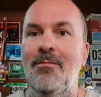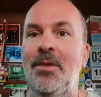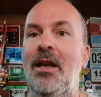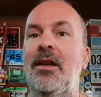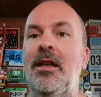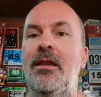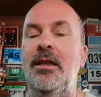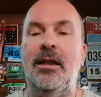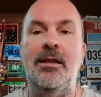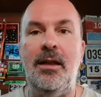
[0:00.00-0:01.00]
mira a ver qué
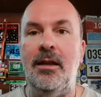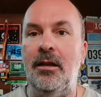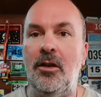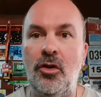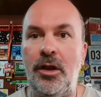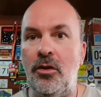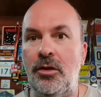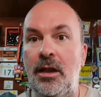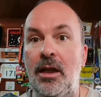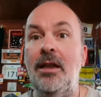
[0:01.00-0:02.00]
distancias, qué recorridos
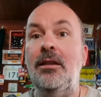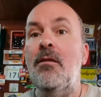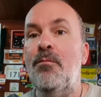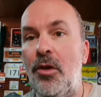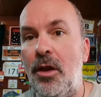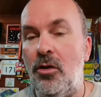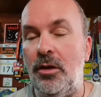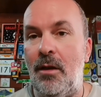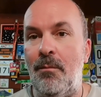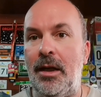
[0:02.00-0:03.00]
tienes, qué tiempos de
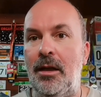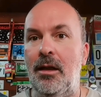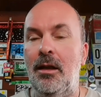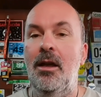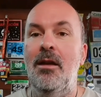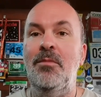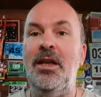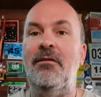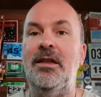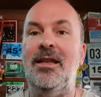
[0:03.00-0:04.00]
cortes marca, mira
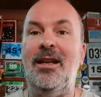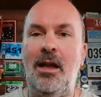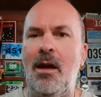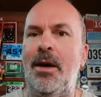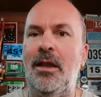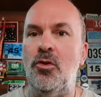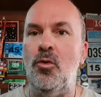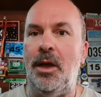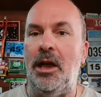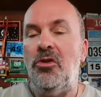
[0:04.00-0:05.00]
a ver si eres capaz de
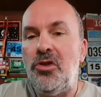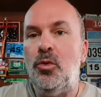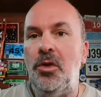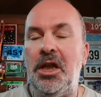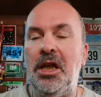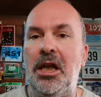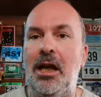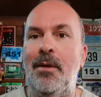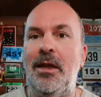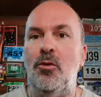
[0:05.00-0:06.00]
superarlo, si tú crees que eres
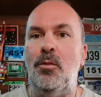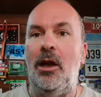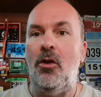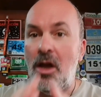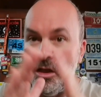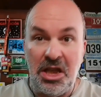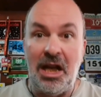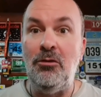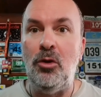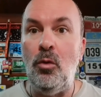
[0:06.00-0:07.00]
capaz de superarlo
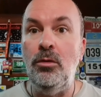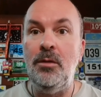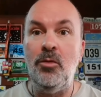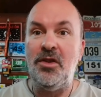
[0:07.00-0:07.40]
llegando al último, o